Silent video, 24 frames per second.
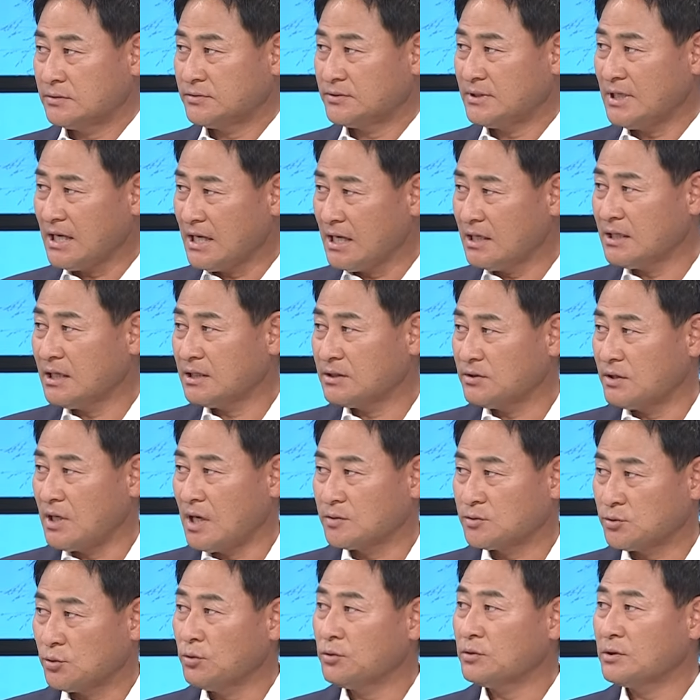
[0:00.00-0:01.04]
2桁っていうのは
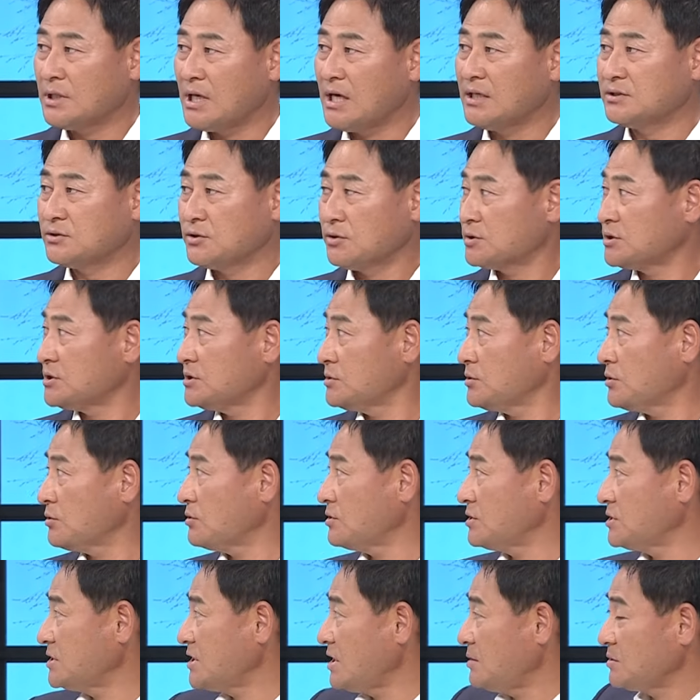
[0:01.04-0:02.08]
そうないですよ残
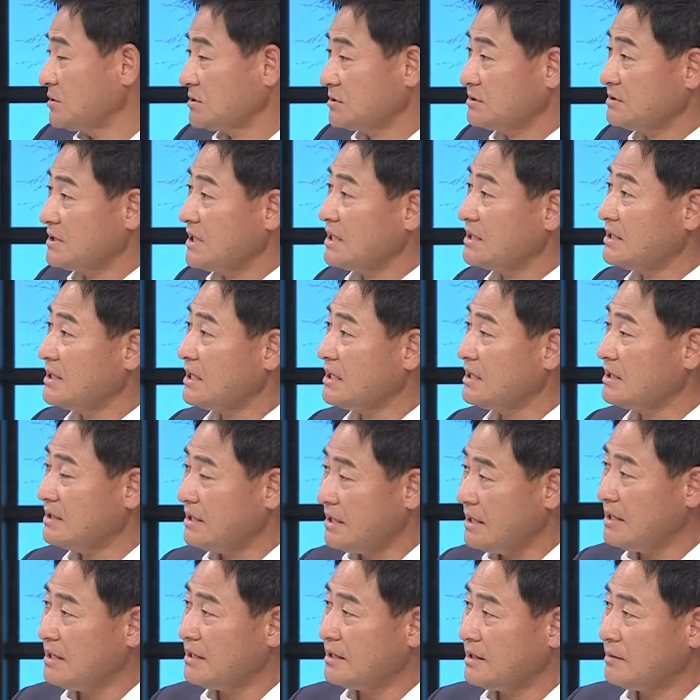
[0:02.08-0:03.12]
り試合も少ない中
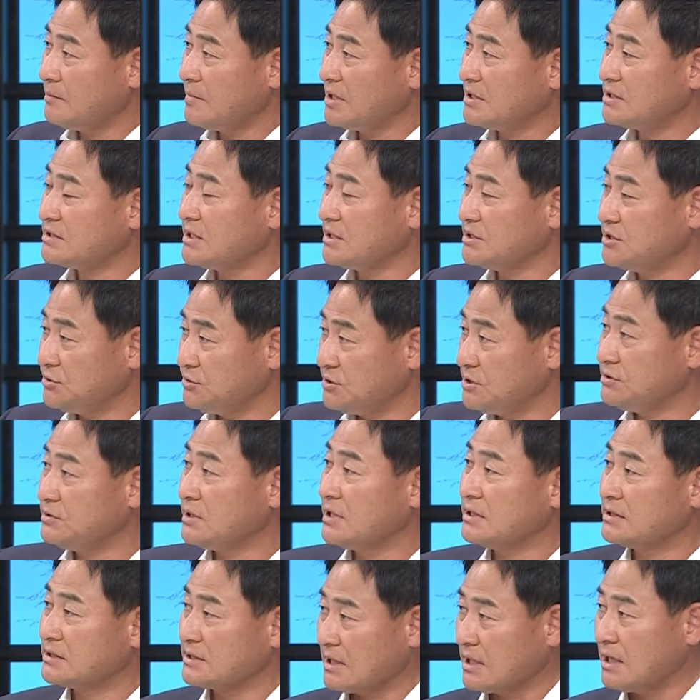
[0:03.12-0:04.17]
で、間近マジ12ぐらい
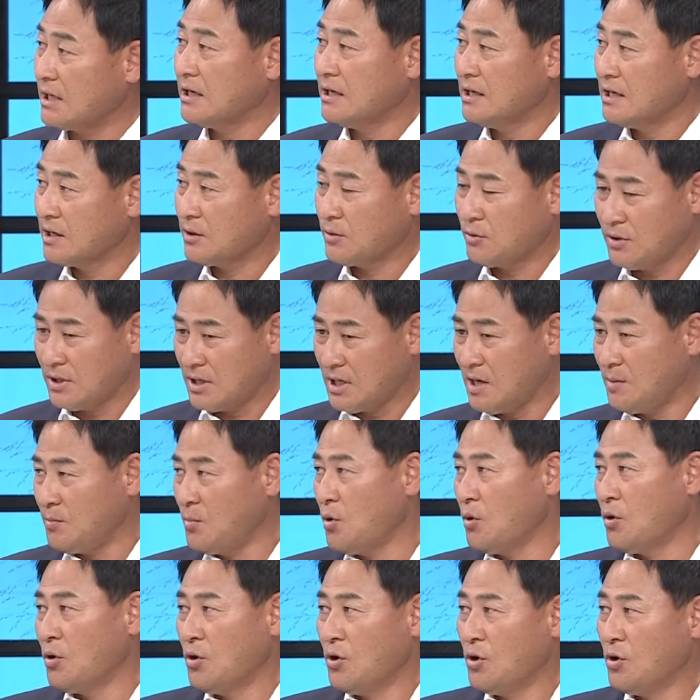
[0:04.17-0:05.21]
ですから、うん、これが
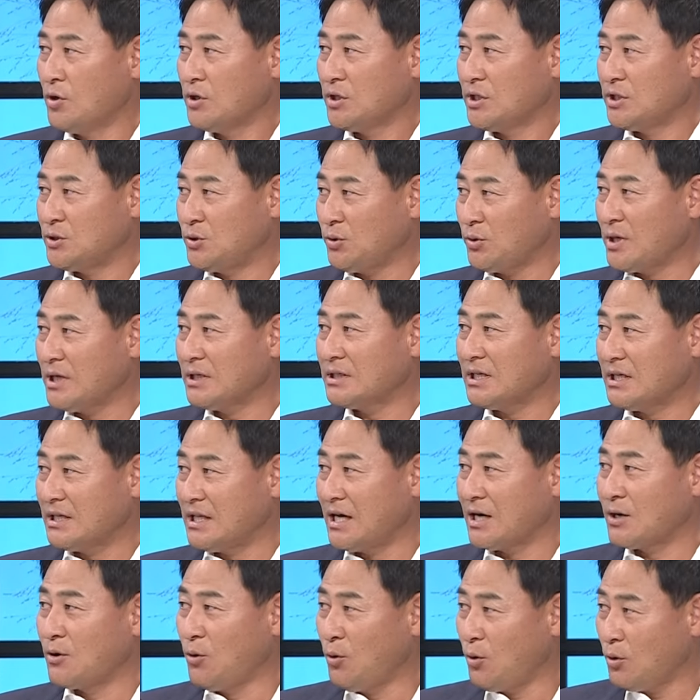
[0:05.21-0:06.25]
もう1桁
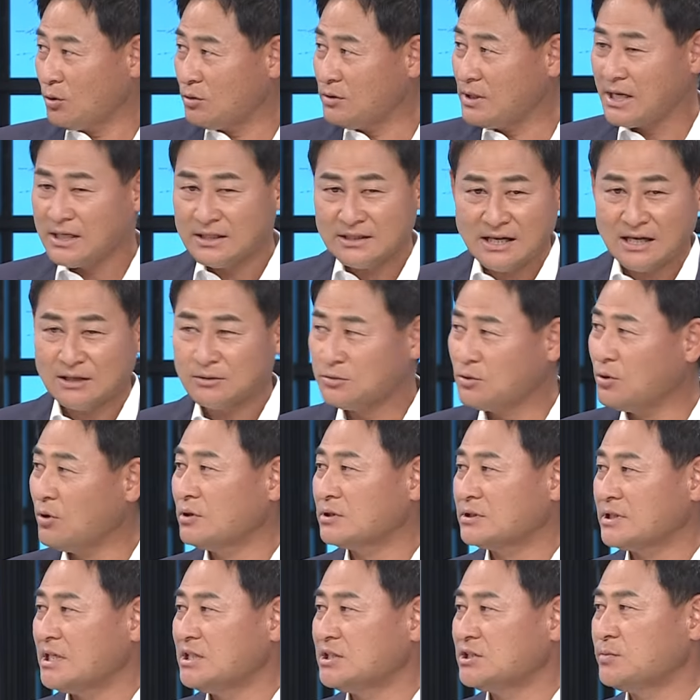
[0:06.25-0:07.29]
で5ぐらいになると
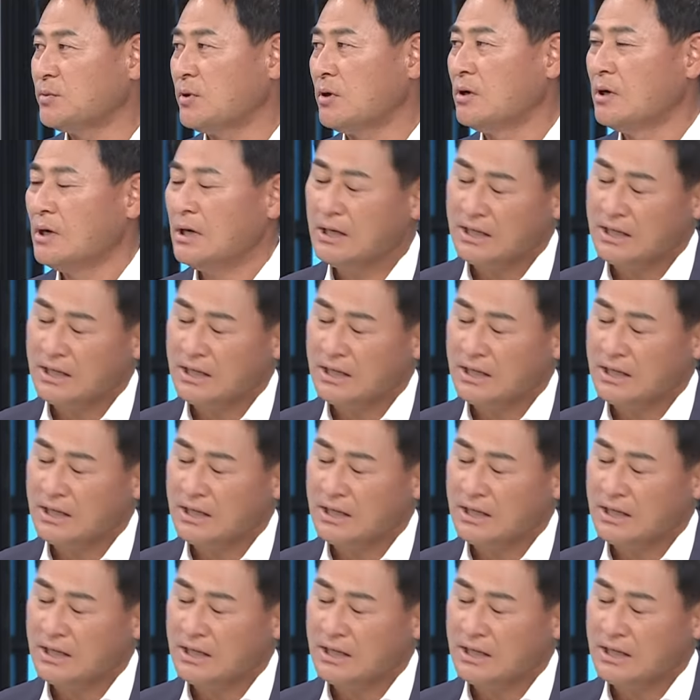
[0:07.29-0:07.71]
選手も